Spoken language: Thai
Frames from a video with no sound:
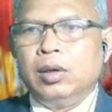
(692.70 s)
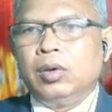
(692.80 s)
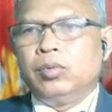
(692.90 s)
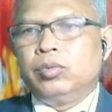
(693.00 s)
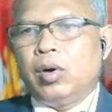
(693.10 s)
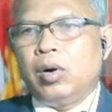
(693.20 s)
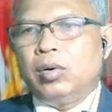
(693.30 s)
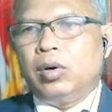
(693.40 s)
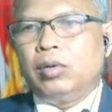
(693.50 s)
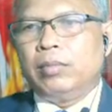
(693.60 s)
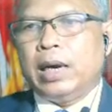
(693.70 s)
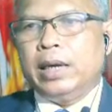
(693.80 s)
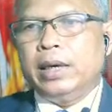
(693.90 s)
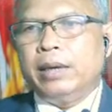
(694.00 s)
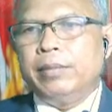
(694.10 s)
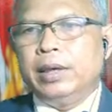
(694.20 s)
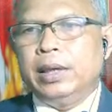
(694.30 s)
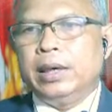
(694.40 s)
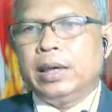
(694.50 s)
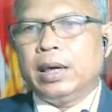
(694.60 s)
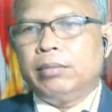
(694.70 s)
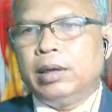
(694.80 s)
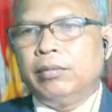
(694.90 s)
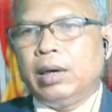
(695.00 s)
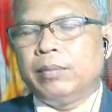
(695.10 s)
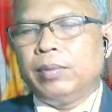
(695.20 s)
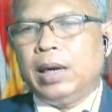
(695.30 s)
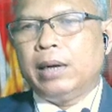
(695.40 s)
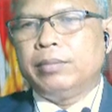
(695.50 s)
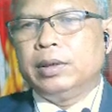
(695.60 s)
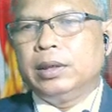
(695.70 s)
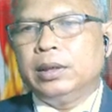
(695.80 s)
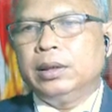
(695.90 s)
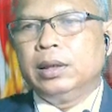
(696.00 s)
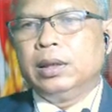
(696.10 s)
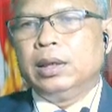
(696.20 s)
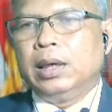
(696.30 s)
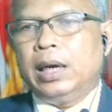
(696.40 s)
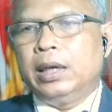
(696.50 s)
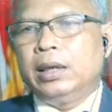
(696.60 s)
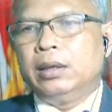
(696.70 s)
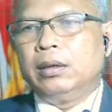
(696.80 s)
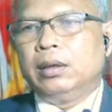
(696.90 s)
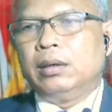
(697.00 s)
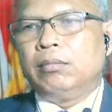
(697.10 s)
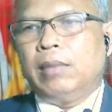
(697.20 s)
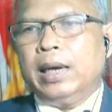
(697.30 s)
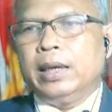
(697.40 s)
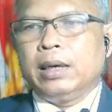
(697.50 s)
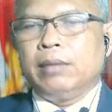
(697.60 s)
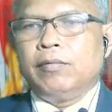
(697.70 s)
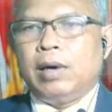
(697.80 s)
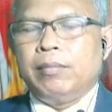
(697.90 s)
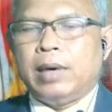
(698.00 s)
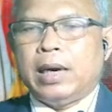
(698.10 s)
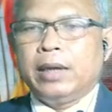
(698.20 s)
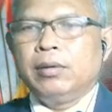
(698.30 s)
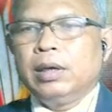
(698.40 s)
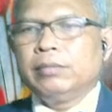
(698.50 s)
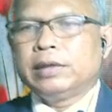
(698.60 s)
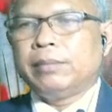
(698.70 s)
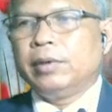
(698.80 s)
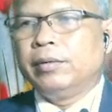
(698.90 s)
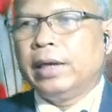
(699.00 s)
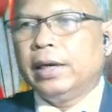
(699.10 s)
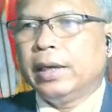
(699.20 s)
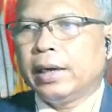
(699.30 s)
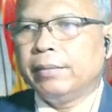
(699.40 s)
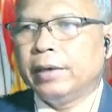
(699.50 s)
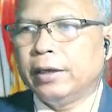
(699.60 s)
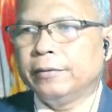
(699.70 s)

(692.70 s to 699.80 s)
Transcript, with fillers: draw o r my d i m e n i n n นะครับ ให้วาดภาพหรือให้ใบคำความหมายของคำศัพท์เหล่านั้นนะครับนะ